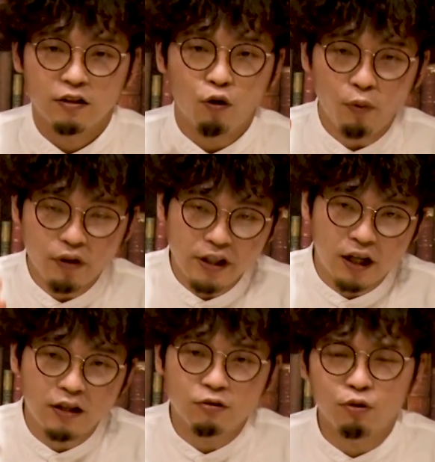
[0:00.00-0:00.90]
主に
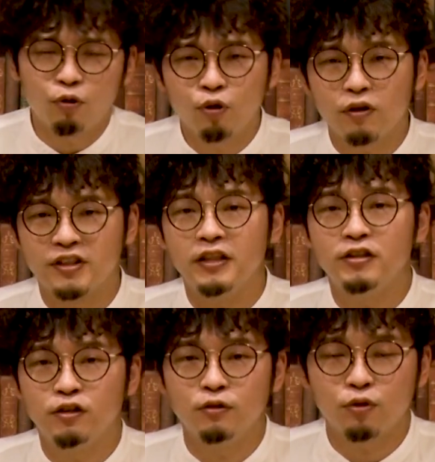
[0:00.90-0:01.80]
関東の方では
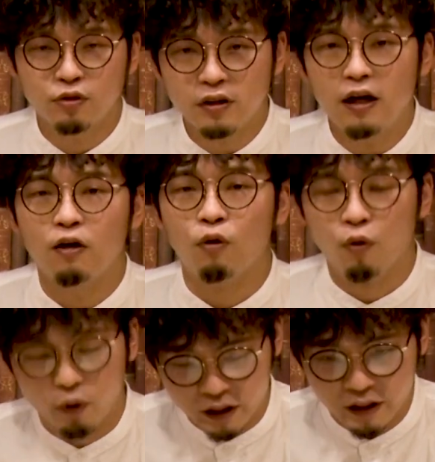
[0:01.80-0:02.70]
全収骨が
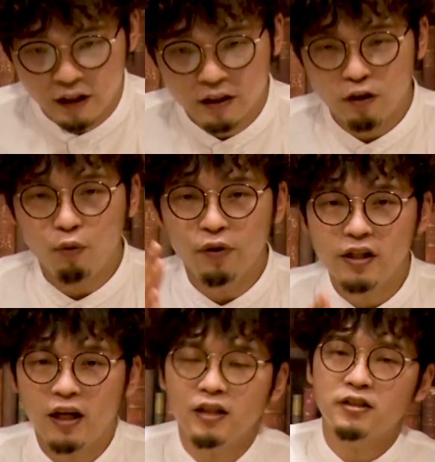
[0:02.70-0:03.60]
多いで、主
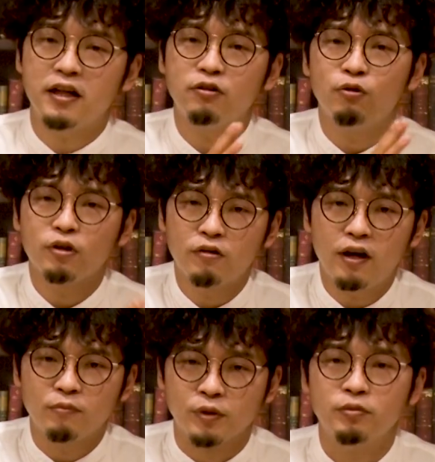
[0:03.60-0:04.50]
に関西の方で
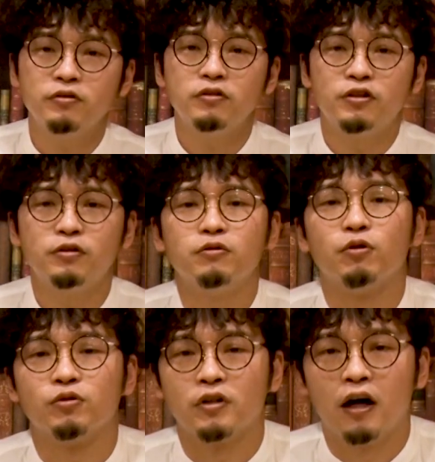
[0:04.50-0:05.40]
は部分収
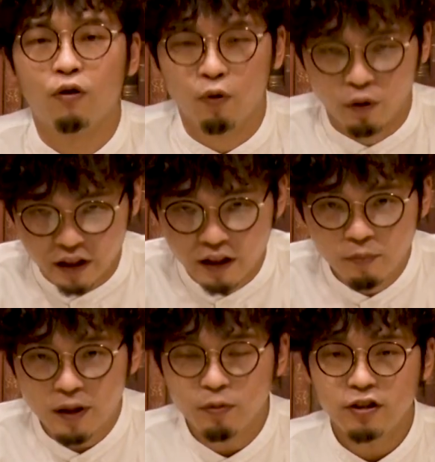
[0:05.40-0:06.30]
骨が多い、
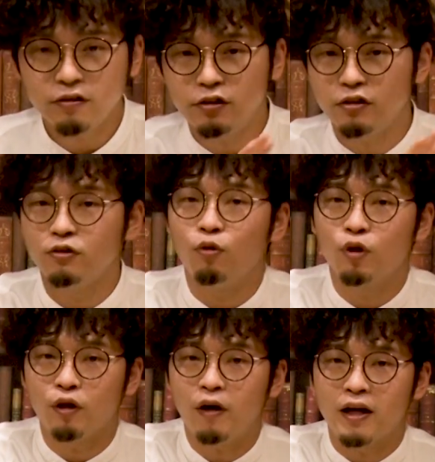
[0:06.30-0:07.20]
でも九州の
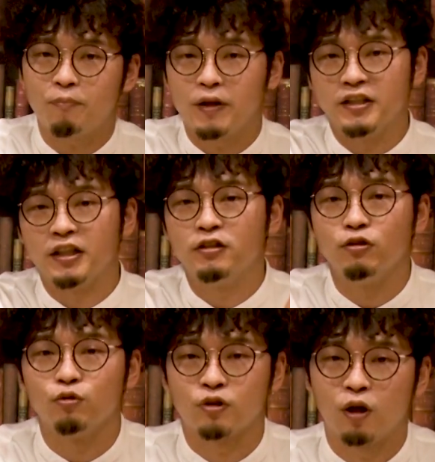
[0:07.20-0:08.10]
方ではやっぱり全
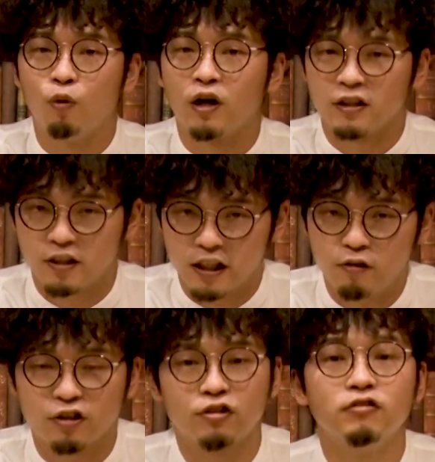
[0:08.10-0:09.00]
収骨が多かったり
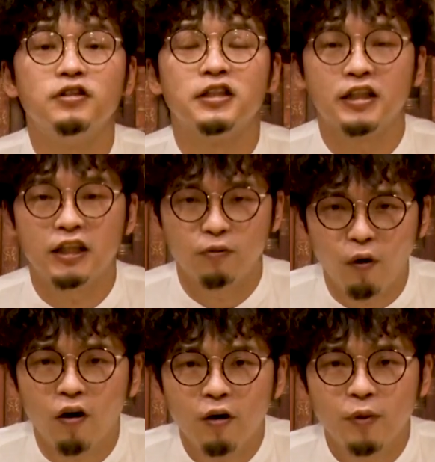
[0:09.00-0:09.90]
とかするんですけれど
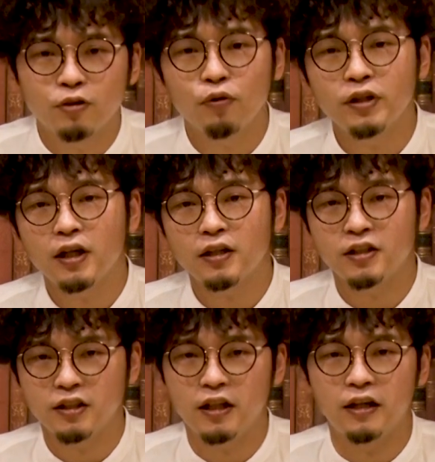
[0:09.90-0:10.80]
も、そういった
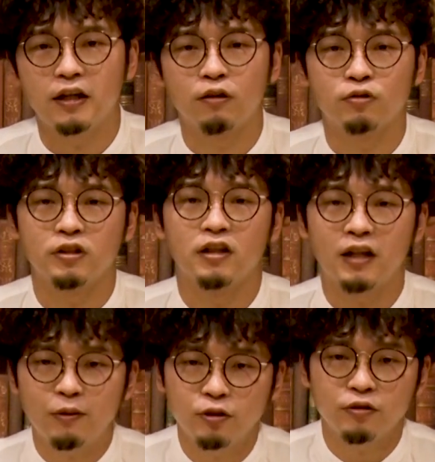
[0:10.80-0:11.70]
形で、こちら
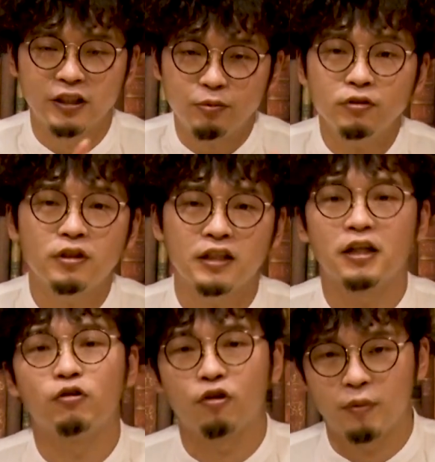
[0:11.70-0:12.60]
だいぶ二分化
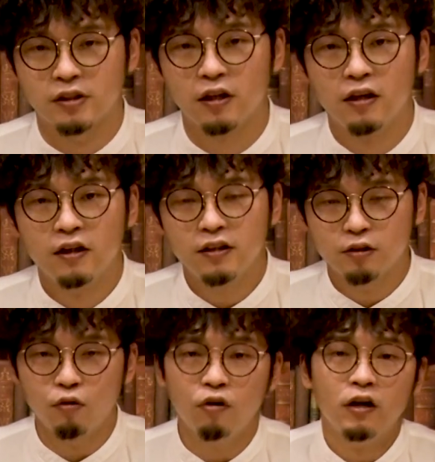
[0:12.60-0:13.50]
されております。で
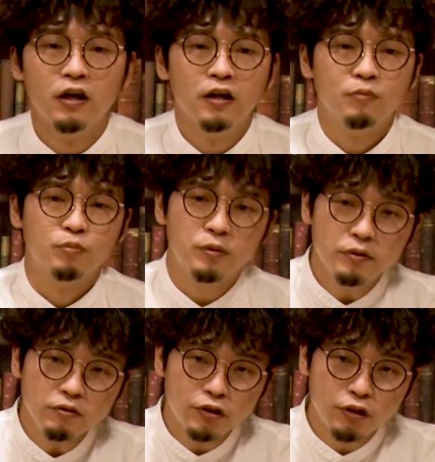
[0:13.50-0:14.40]
その部
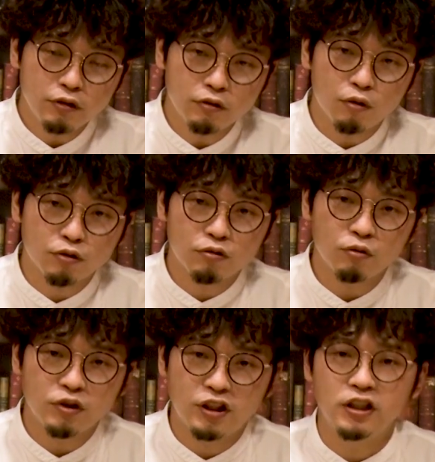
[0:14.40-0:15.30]
分収骨
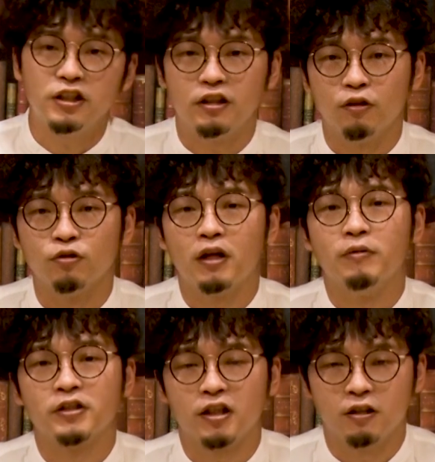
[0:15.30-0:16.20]
の地域でござい
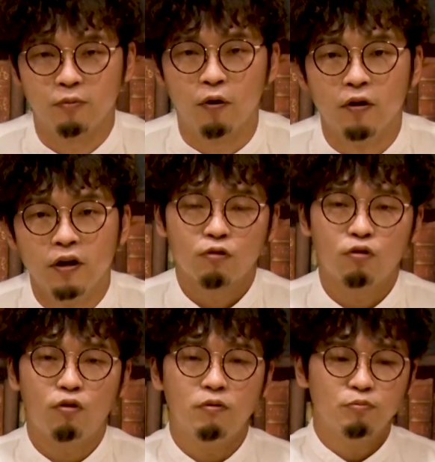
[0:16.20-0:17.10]
ますけれども、こ
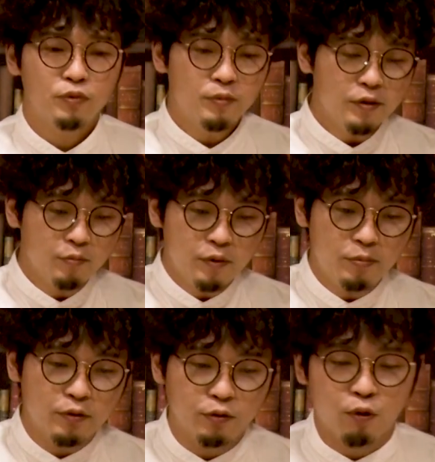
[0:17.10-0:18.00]
の部分
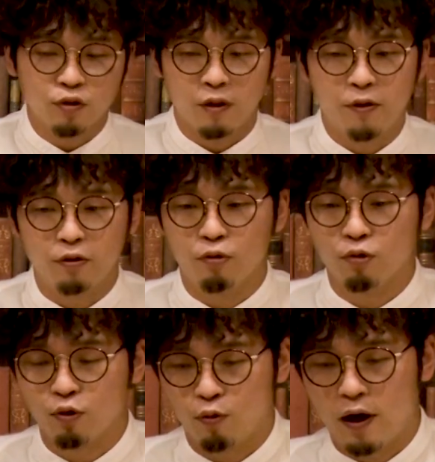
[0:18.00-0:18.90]
部分を納めるとい
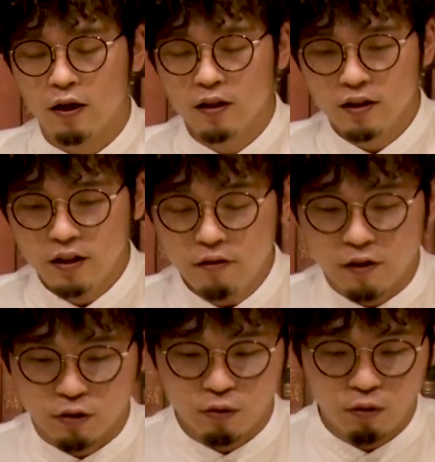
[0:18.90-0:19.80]
うことは、で
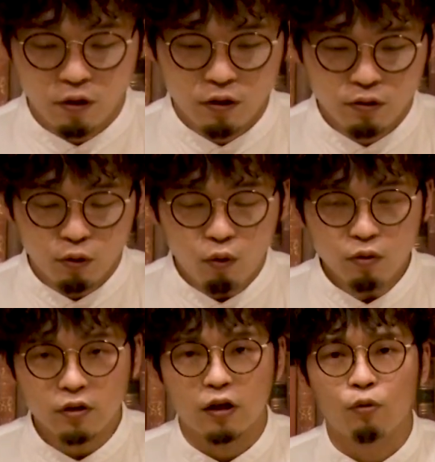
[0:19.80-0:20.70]
はその
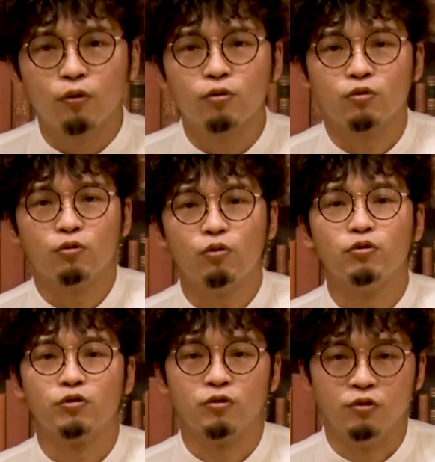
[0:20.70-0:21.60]
残ったご遺骨を
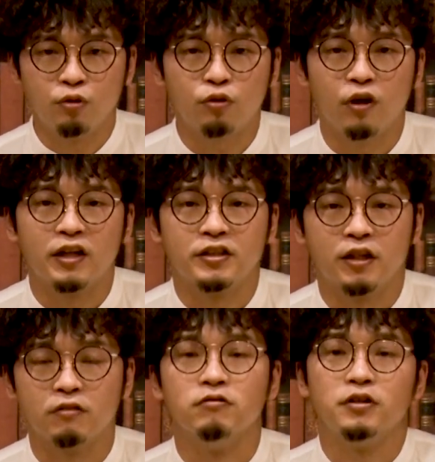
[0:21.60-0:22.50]
どうするのという
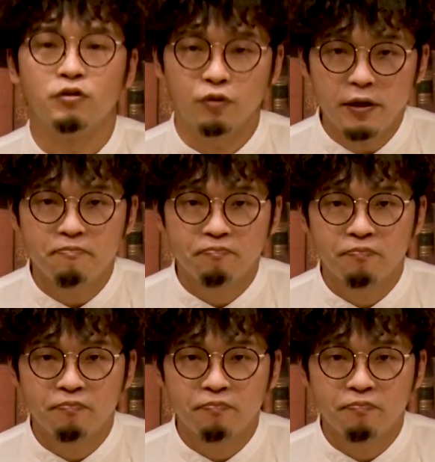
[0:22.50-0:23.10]
話があるんですよね。